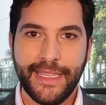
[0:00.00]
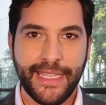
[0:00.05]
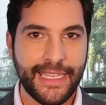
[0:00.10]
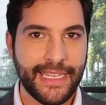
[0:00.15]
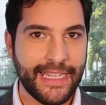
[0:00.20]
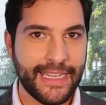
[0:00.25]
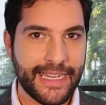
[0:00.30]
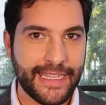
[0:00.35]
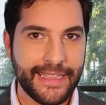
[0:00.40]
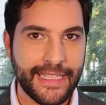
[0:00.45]

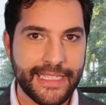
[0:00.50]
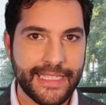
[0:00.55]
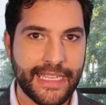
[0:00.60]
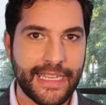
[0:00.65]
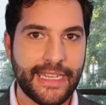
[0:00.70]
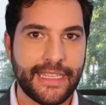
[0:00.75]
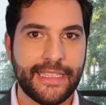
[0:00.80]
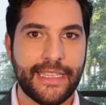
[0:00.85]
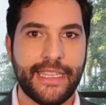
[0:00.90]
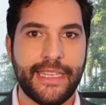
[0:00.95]
tiene grandes
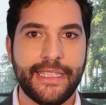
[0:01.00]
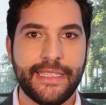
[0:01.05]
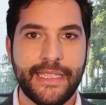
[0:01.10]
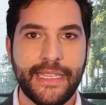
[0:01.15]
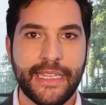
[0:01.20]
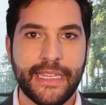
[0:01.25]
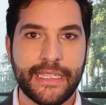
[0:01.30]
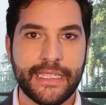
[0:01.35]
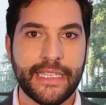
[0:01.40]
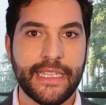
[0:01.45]

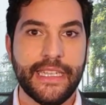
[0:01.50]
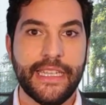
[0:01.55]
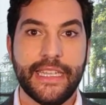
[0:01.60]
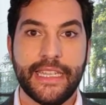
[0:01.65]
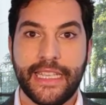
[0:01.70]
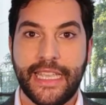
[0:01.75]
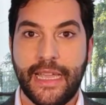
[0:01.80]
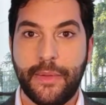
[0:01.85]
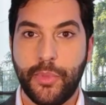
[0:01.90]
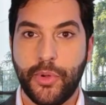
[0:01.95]
características
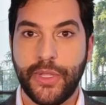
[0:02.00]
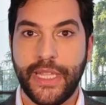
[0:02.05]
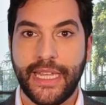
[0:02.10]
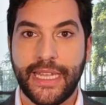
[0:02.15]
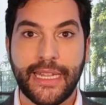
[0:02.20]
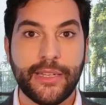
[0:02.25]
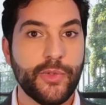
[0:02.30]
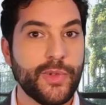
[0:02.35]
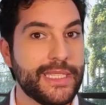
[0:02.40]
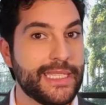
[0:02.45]
que
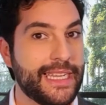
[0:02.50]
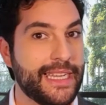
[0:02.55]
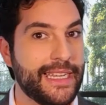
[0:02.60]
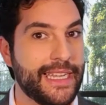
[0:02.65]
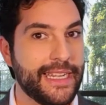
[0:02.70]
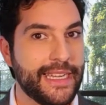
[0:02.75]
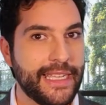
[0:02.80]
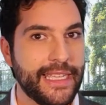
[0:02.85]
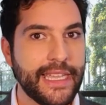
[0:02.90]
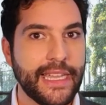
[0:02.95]
apoyarán nuestra
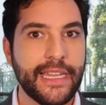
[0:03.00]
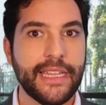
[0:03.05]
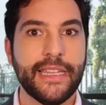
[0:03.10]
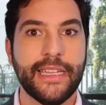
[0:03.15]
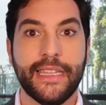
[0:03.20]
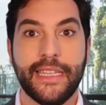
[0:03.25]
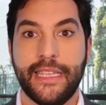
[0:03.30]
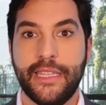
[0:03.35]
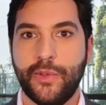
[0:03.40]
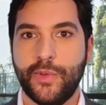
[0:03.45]
energía
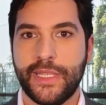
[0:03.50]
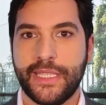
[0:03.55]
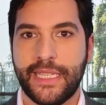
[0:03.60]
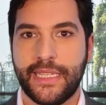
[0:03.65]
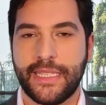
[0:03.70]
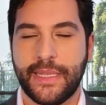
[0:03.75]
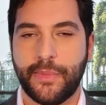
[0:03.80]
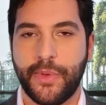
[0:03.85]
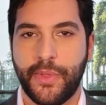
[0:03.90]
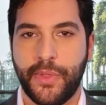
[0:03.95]
y
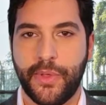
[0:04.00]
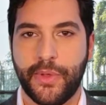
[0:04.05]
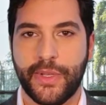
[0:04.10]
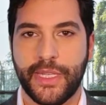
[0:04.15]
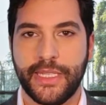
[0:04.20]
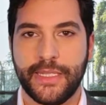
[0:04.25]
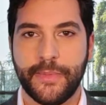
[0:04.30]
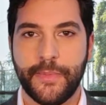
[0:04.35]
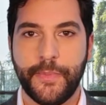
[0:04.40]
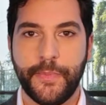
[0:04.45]
nuestras
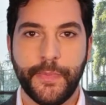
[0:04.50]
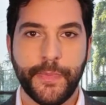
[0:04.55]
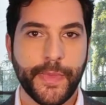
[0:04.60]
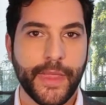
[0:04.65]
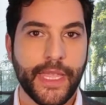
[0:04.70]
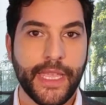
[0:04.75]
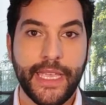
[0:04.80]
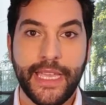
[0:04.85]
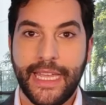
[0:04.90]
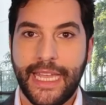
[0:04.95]
emociones.
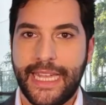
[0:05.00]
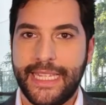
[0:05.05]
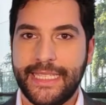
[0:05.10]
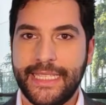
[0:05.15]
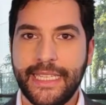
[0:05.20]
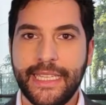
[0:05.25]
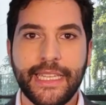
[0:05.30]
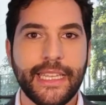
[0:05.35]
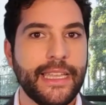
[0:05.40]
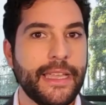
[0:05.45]

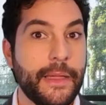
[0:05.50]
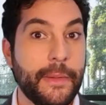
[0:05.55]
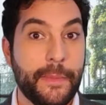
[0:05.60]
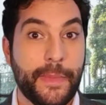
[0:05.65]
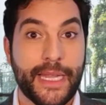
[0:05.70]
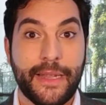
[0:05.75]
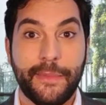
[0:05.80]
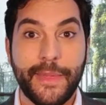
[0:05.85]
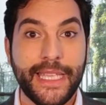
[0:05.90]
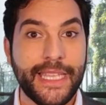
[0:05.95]
Así,
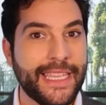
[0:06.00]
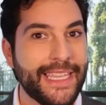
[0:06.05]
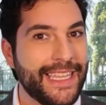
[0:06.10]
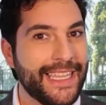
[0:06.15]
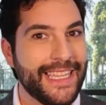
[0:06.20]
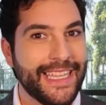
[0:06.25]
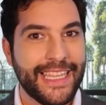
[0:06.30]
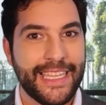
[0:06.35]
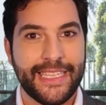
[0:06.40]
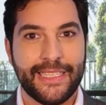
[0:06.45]
para mí,
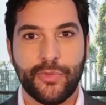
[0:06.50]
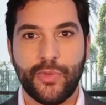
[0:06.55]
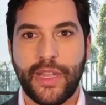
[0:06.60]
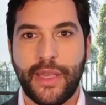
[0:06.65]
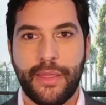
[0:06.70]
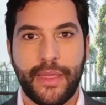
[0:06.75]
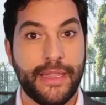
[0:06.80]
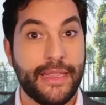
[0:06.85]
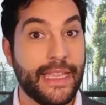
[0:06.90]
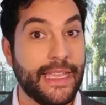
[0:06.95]
es un
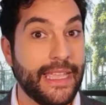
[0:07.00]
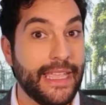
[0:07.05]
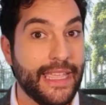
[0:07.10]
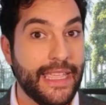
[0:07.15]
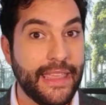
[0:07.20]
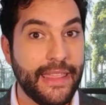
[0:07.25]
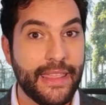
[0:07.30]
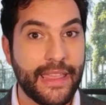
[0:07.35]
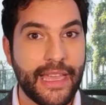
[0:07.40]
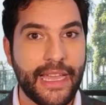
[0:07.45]
aceite
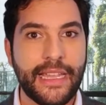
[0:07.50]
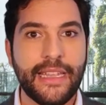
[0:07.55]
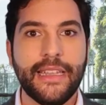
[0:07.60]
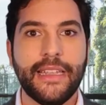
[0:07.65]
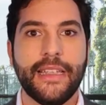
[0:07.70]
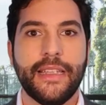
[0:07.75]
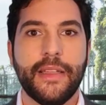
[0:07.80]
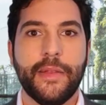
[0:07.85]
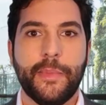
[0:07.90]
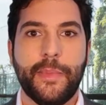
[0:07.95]
ideal
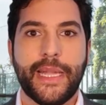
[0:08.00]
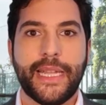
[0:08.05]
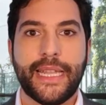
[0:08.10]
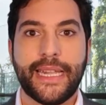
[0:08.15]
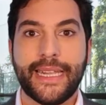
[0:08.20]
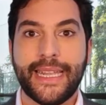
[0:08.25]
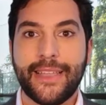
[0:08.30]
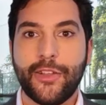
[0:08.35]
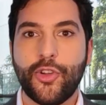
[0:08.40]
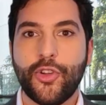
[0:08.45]
para
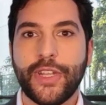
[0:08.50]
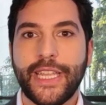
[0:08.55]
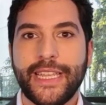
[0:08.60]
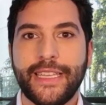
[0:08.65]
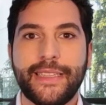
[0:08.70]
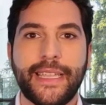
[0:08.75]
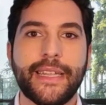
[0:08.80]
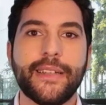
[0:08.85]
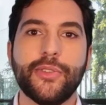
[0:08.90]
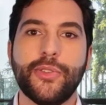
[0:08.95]

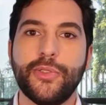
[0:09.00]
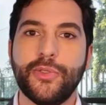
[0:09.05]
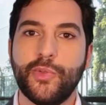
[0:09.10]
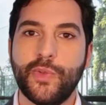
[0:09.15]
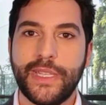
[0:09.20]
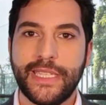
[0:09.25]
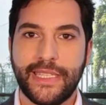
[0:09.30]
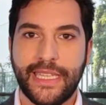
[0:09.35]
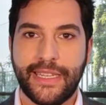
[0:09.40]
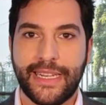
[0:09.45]
reconectar con
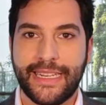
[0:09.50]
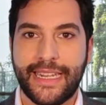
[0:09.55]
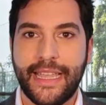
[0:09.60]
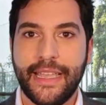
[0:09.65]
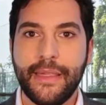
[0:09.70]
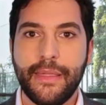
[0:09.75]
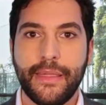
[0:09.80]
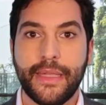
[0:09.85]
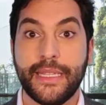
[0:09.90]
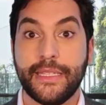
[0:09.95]
nuestras
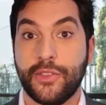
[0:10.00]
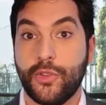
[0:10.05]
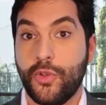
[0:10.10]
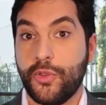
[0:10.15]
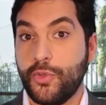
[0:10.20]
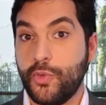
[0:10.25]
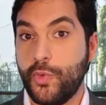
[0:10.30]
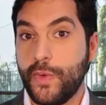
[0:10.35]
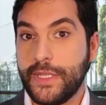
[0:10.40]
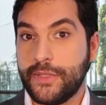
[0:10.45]
raíces,
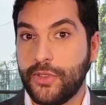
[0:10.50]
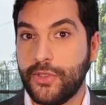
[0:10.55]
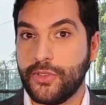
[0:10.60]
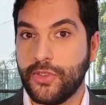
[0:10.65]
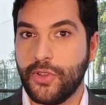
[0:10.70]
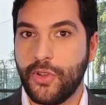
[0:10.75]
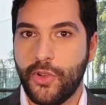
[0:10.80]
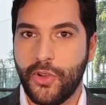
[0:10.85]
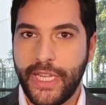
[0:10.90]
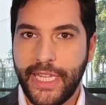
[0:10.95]
con
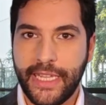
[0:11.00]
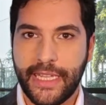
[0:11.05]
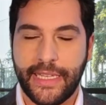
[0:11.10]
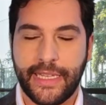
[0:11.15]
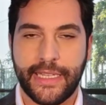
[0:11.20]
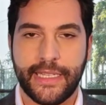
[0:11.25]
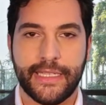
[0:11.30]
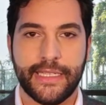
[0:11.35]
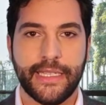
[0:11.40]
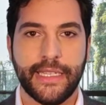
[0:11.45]
nuestros
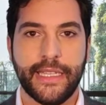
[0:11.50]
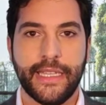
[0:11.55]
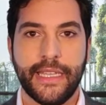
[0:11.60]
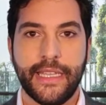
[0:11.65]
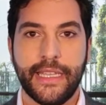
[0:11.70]
orígenes,